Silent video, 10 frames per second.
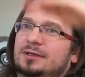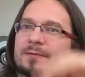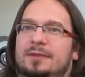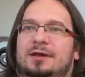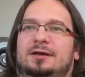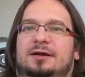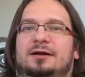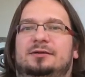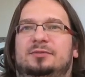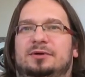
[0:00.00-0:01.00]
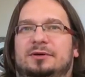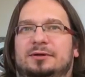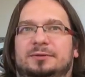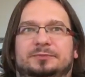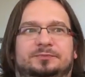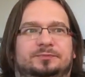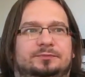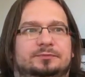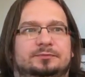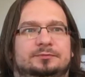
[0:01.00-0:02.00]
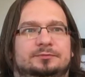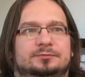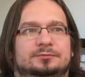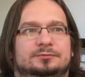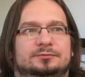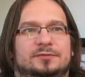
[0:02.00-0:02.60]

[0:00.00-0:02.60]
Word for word: tak? Albo mm,